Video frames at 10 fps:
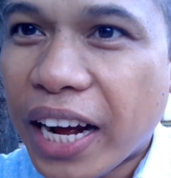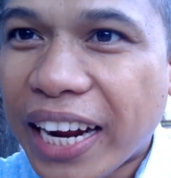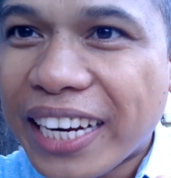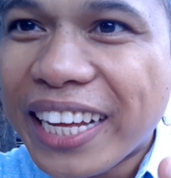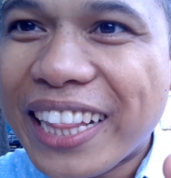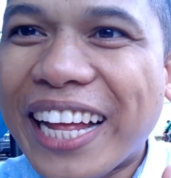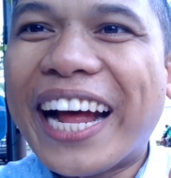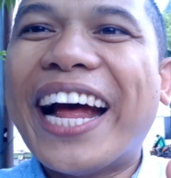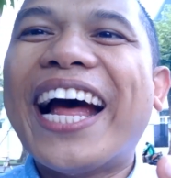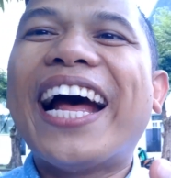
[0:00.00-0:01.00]
angkat dikit
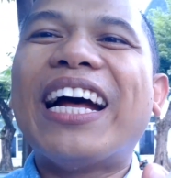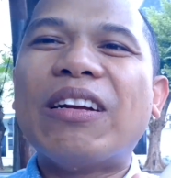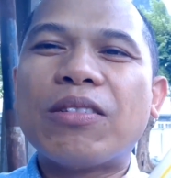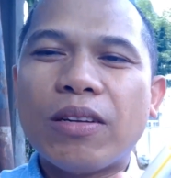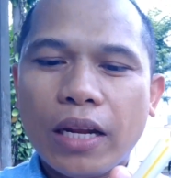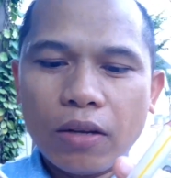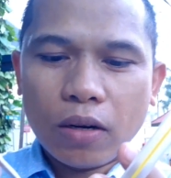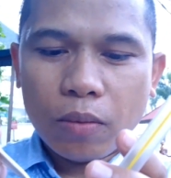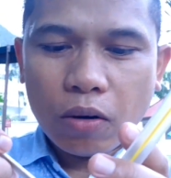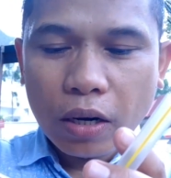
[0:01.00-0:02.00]
ah iya, iya.
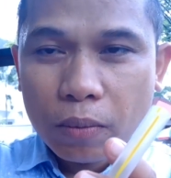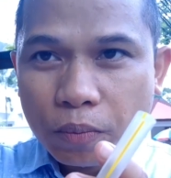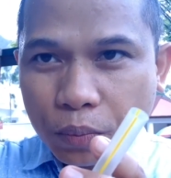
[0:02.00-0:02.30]
Bismillahirrahmanirrahim